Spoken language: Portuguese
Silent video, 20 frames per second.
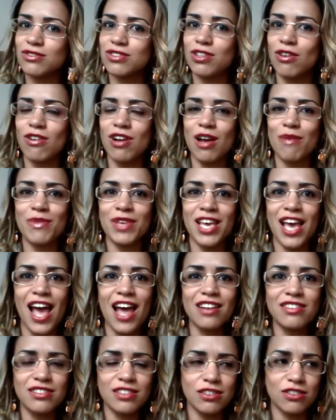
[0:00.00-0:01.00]
o teu
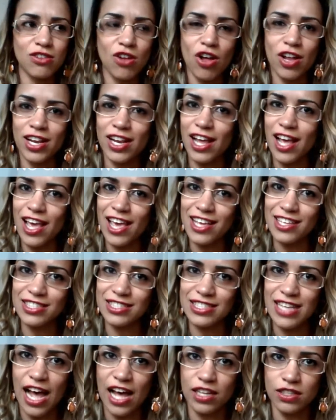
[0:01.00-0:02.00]
caminhar se torna
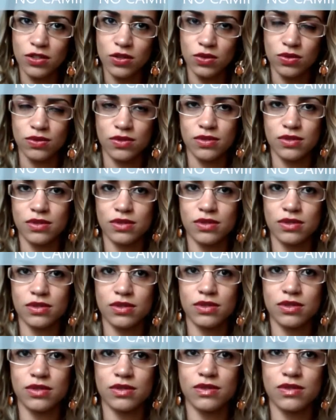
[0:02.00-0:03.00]
exato.
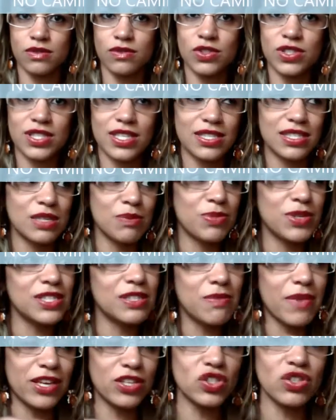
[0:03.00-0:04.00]
Você
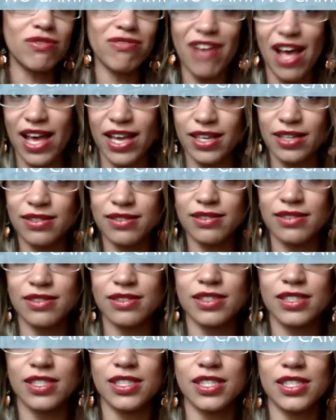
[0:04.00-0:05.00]
simplesmente vai,
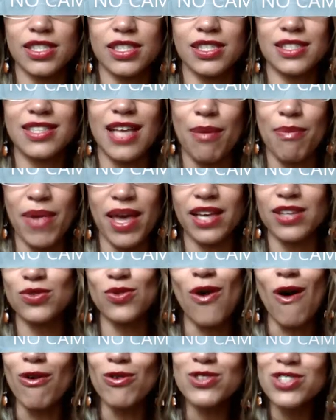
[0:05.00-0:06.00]
sabendo
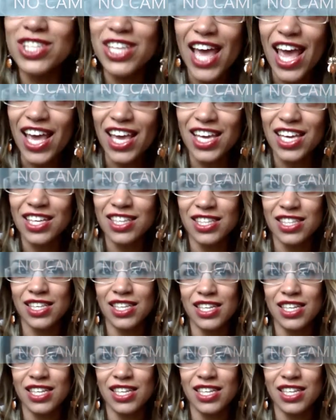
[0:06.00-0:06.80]
onde quer ir.